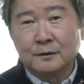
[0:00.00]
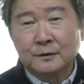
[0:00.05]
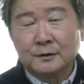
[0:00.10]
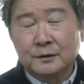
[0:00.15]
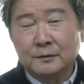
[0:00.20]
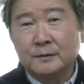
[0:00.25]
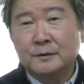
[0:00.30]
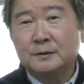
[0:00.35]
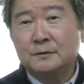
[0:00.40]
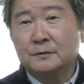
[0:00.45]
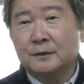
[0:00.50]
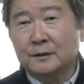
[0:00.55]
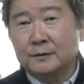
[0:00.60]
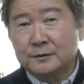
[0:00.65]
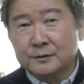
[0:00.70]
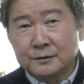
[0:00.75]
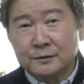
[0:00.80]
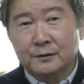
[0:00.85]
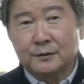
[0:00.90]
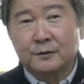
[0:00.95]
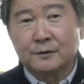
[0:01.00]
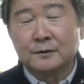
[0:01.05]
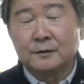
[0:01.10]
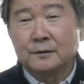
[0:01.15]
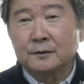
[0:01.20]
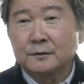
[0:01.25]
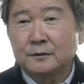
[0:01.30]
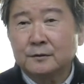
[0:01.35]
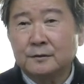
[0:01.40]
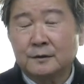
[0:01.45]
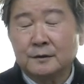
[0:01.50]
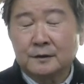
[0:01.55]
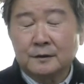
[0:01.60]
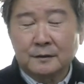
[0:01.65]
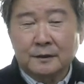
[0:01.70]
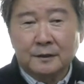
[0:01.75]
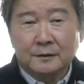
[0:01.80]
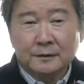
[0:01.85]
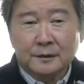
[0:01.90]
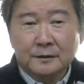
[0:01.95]
厳しくなるんですよっていうのは
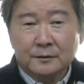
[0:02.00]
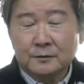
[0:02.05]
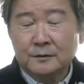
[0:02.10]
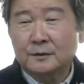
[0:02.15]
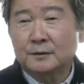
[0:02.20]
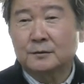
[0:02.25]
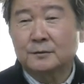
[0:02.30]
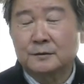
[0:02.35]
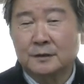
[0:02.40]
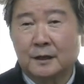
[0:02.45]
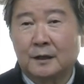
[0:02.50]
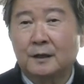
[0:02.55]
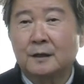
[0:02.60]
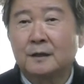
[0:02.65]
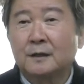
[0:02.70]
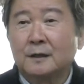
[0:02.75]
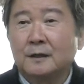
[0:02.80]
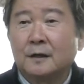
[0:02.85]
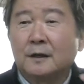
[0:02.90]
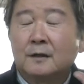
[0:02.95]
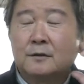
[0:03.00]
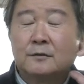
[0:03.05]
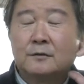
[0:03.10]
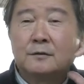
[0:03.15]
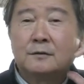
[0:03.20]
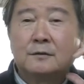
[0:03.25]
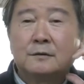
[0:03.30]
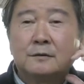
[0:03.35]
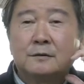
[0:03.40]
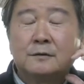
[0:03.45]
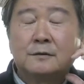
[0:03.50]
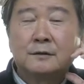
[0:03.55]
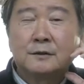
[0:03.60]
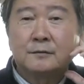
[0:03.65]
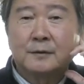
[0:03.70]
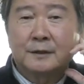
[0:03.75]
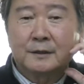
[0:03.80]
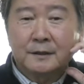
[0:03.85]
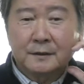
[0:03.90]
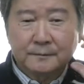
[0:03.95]
簡単なことだけどさあのー、
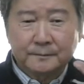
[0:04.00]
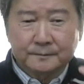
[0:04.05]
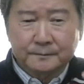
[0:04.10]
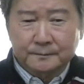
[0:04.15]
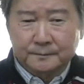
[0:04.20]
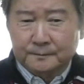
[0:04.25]
今ね